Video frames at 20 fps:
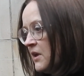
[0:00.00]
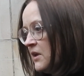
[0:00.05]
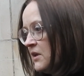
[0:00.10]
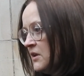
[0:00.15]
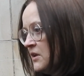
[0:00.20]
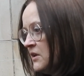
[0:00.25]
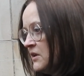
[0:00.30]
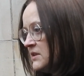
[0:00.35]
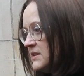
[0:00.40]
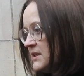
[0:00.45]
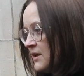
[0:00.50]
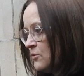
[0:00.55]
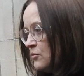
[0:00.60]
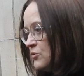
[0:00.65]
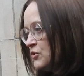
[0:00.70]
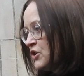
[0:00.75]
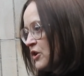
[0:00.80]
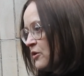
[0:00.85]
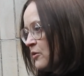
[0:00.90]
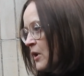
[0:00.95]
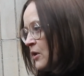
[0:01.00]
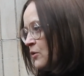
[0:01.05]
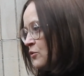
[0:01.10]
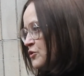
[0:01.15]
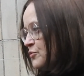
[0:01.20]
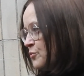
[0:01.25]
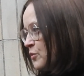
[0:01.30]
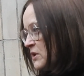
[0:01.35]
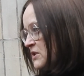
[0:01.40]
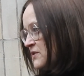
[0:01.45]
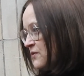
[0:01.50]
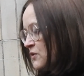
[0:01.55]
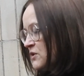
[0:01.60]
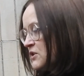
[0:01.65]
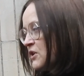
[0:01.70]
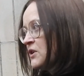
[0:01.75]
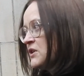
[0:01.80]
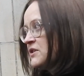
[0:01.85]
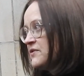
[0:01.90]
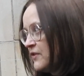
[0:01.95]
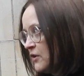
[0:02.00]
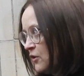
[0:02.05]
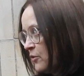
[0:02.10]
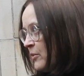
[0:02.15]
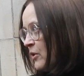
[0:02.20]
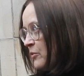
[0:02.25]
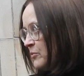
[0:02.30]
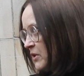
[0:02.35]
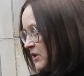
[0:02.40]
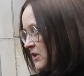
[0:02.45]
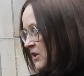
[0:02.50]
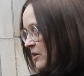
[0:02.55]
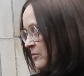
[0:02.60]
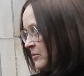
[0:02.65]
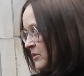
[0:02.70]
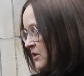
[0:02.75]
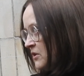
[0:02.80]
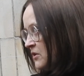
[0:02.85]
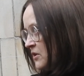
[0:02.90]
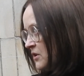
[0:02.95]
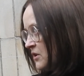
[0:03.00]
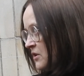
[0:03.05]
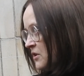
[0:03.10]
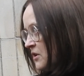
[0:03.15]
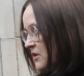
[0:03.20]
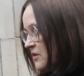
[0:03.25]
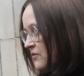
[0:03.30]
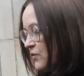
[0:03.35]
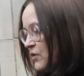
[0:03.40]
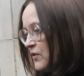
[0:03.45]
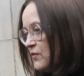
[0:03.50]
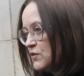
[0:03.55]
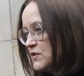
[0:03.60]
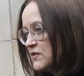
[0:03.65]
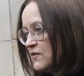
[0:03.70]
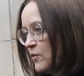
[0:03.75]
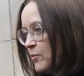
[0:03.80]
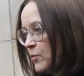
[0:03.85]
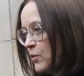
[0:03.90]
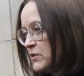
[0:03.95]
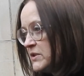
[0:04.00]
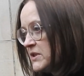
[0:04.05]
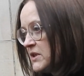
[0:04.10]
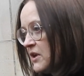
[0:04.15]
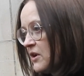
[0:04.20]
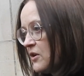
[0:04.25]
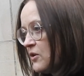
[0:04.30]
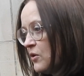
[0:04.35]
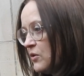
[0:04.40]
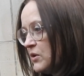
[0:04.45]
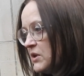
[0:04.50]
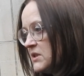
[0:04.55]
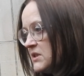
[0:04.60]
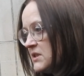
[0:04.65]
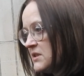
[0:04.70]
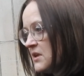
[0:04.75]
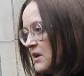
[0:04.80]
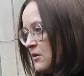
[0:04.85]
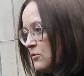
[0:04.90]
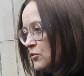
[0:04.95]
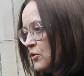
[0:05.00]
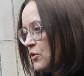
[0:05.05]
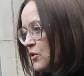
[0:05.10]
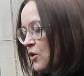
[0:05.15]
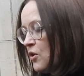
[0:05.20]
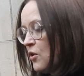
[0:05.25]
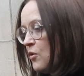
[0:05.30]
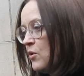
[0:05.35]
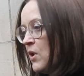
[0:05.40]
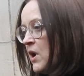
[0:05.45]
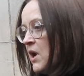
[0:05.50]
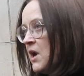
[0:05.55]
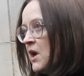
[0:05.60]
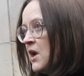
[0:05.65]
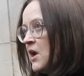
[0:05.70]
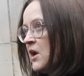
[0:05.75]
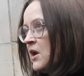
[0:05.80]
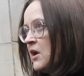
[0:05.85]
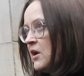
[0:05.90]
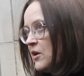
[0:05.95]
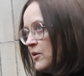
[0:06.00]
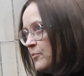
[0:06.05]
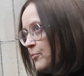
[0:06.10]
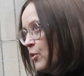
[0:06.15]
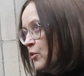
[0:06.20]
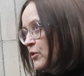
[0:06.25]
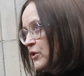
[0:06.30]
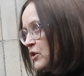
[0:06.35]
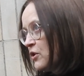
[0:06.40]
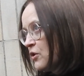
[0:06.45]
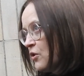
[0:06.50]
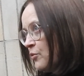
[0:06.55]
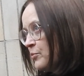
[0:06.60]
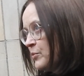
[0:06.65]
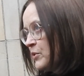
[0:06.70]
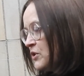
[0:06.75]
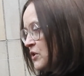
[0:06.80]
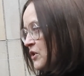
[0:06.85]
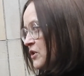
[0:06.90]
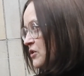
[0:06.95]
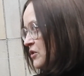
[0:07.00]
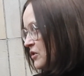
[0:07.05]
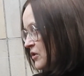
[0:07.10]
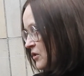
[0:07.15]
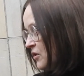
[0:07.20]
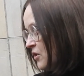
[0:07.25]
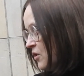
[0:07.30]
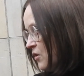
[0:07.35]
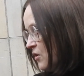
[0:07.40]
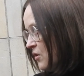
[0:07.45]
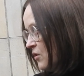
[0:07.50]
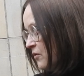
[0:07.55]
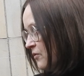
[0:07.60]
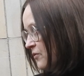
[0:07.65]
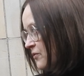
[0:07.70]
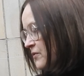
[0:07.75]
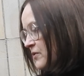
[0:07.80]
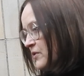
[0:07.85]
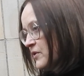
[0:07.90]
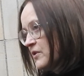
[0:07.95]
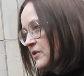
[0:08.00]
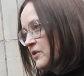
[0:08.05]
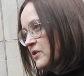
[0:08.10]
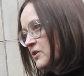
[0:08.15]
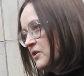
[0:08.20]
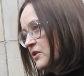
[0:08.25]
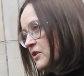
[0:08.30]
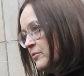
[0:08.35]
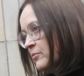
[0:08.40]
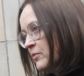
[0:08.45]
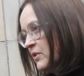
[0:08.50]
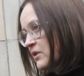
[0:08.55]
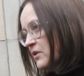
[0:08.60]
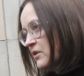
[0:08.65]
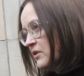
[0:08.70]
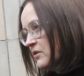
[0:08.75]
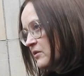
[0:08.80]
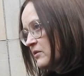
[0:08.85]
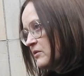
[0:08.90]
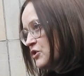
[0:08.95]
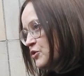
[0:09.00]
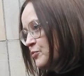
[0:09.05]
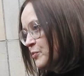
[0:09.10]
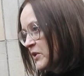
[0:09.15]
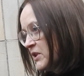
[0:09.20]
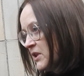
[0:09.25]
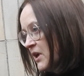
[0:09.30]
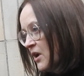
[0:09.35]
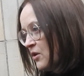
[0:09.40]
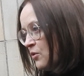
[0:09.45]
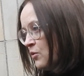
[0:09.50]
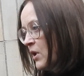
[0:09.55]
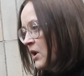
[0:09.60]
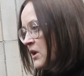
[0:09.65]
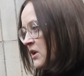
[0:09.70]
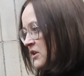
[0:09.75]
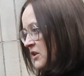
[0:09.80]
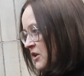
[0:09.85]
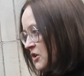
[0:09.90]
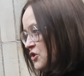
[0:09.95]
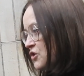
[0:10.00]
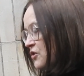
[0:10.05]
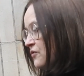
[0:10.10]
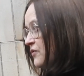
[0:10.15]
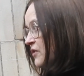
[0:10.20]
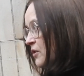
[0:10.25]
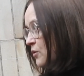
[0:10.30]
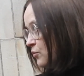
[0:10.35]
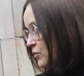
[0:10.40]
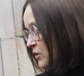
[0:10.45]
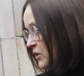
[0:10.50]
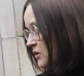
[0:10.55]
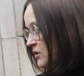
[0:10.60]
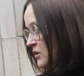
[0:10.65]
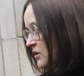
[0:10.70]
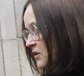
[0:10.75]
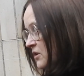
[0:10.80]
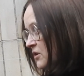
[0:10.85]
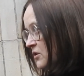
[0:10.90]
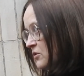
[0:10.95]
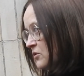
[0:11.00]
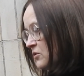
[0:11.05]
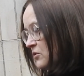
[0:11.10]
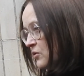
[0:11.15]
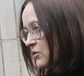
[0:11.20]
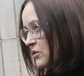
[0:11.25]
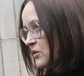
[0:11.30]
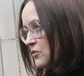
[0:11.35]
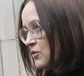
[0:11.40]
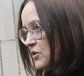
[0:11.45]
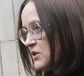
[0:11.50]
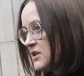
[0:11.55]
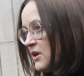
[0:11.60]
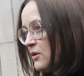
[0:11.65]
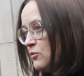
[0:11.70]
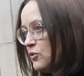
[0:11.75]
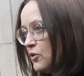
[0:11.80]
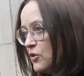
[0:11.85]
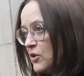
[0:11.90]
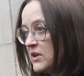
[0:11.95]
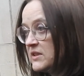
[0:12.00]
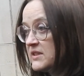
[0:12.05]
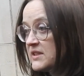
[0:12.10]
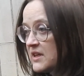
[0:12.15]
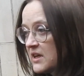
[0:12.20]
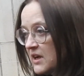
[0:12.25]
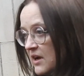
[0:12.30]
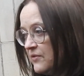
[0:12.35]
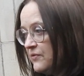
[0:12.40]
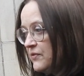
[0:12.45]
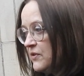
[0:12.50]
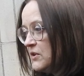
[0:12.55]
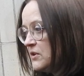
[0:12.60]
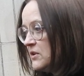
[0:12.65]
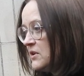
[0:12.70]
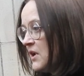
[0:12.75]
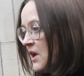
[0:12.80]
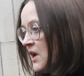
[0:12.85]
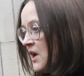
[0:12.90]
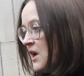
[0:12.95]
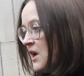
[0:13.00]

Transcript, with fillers: i całą działalność była związana z wieloma obiektami na terenie województwa polskiego. Jest autorką polichromii nie tylko w tym szpitalu, ale także w wielu innych. To, to jest autorka z grafit,